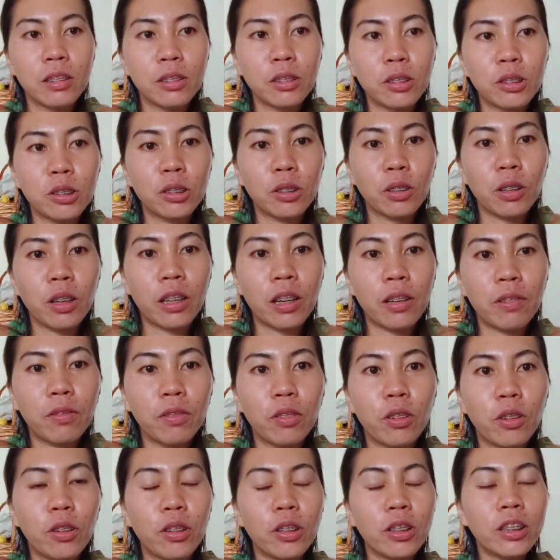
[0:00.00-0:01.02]
So, and
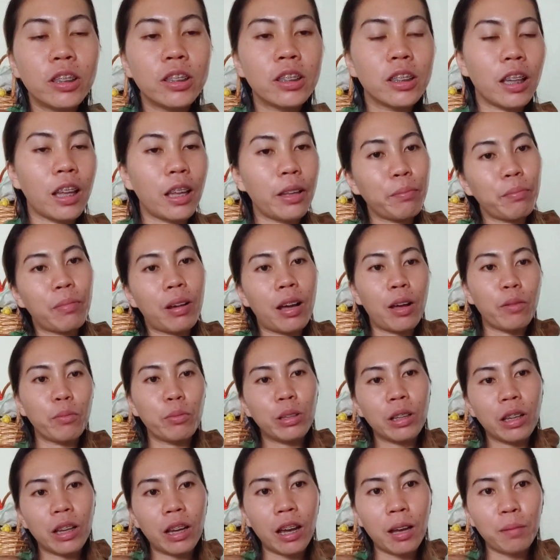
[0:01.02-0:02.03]
of course, I'm
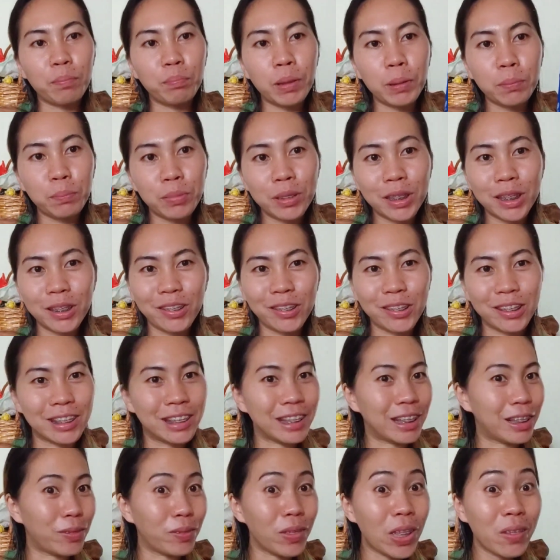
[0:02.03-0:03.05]
having a Pepsi
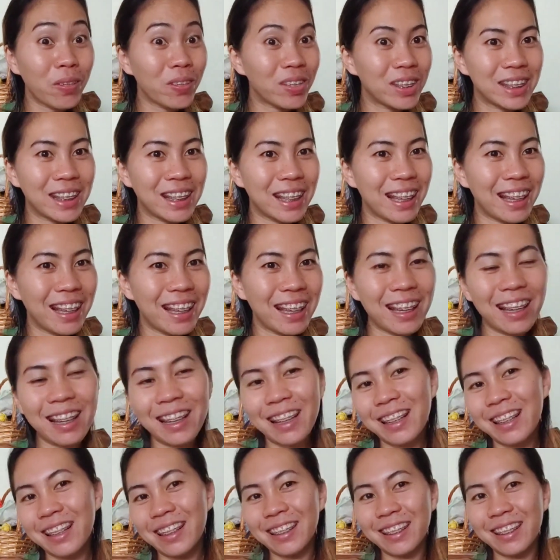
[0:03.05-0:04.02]
also. Pepsi!